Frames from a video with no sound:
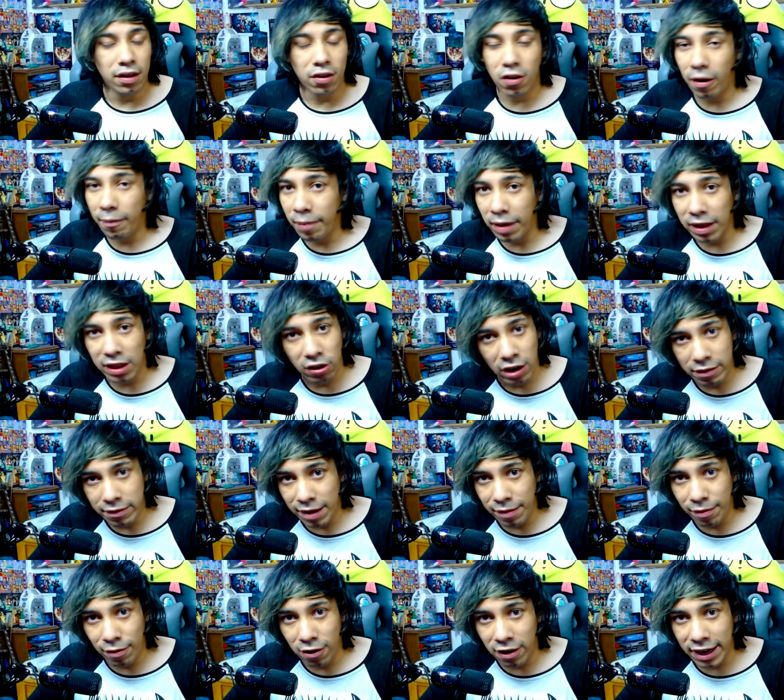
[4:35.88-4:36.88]
Cómprate una
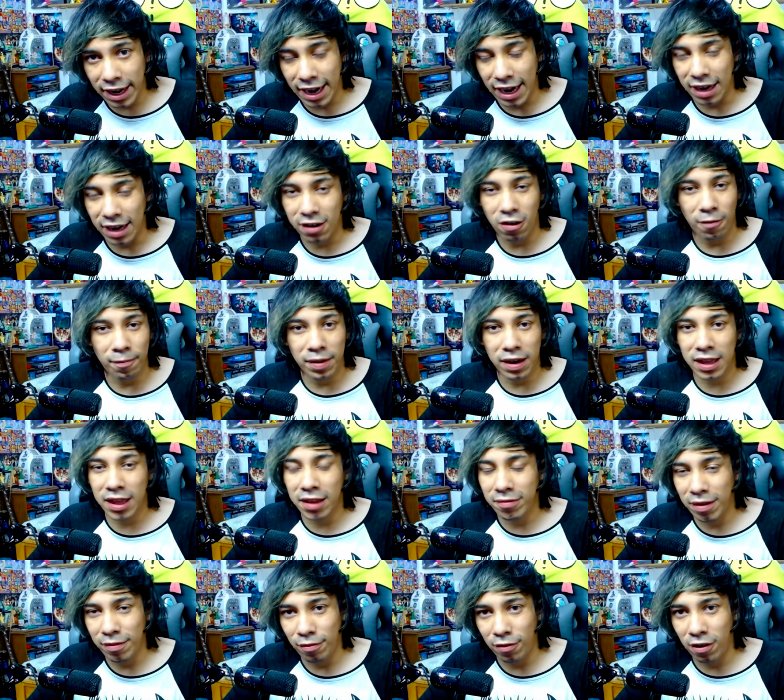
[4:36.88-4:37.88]
memoria,
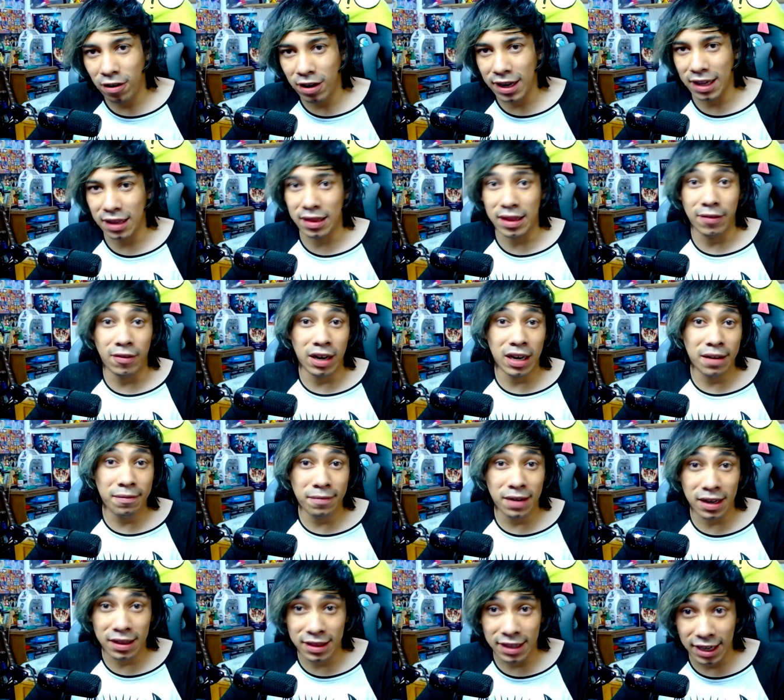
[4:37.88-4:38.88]
cómprense memoria. Si van a
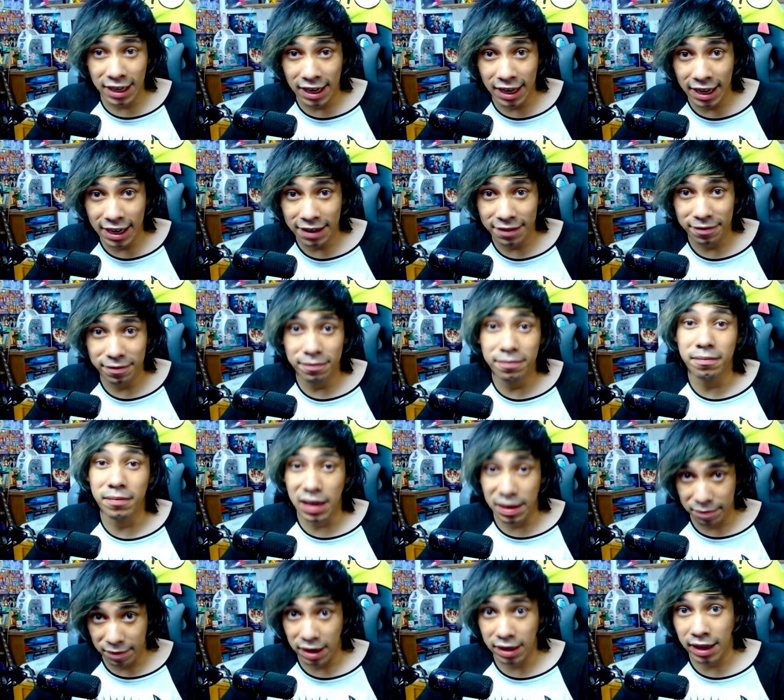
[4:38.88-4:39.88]
invertirle,
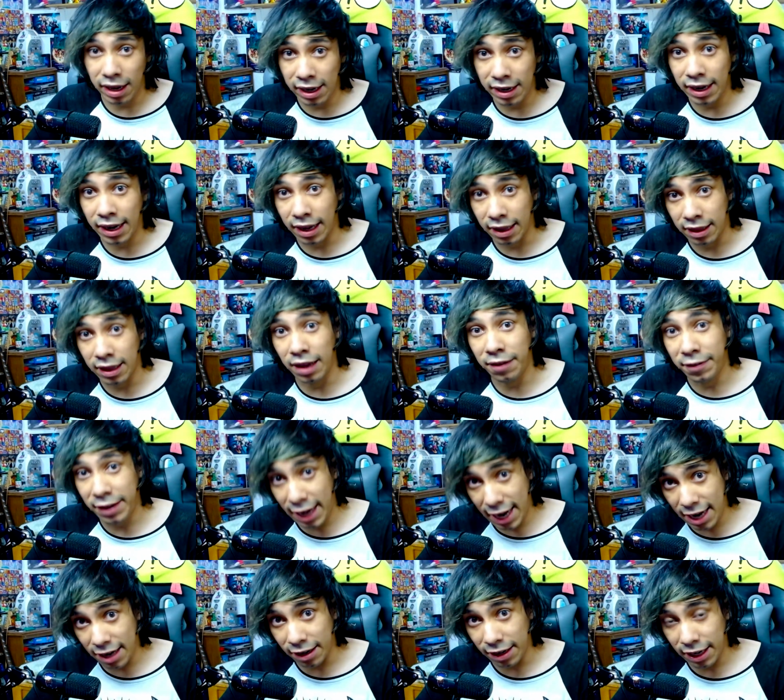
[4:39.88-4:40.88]
inviertanle que sea
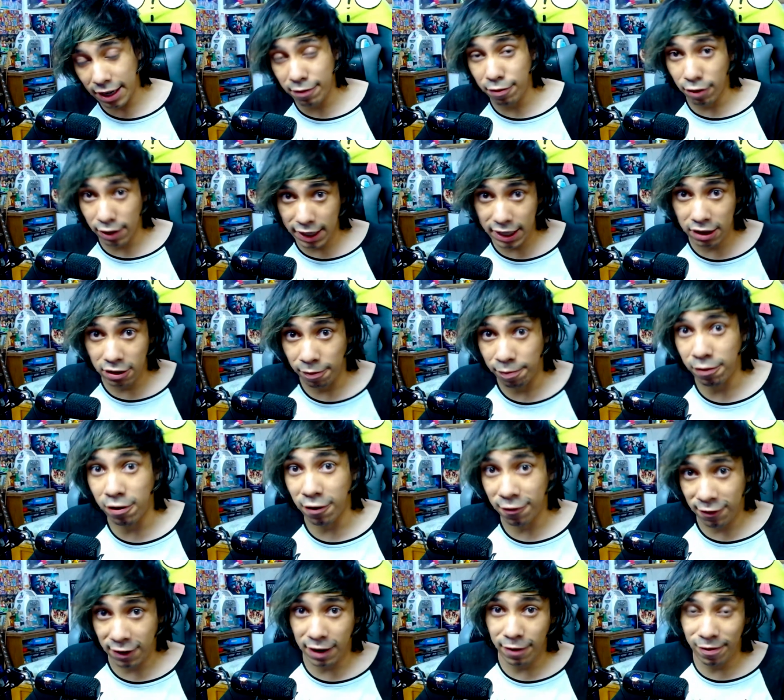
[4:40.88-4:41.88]
bien y bonito,
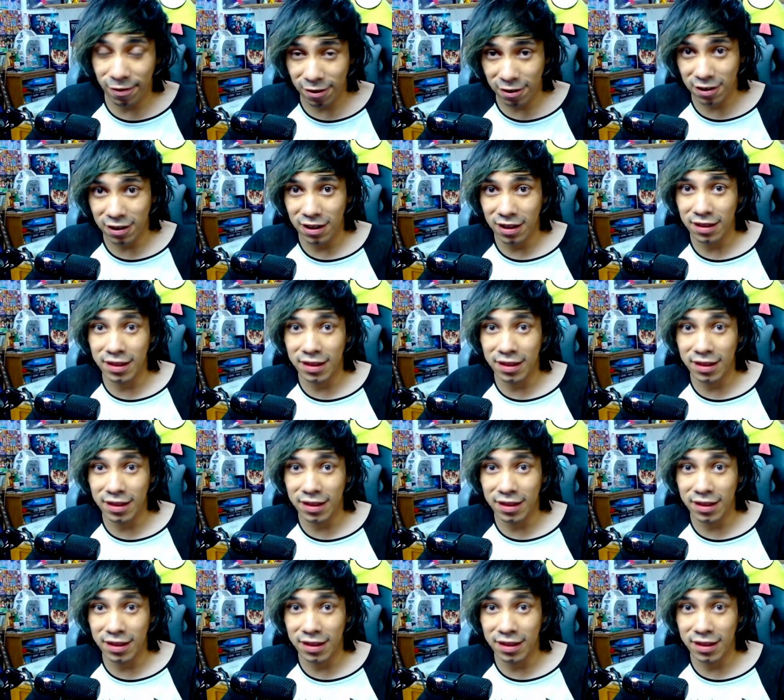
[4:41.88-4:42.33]
por favor.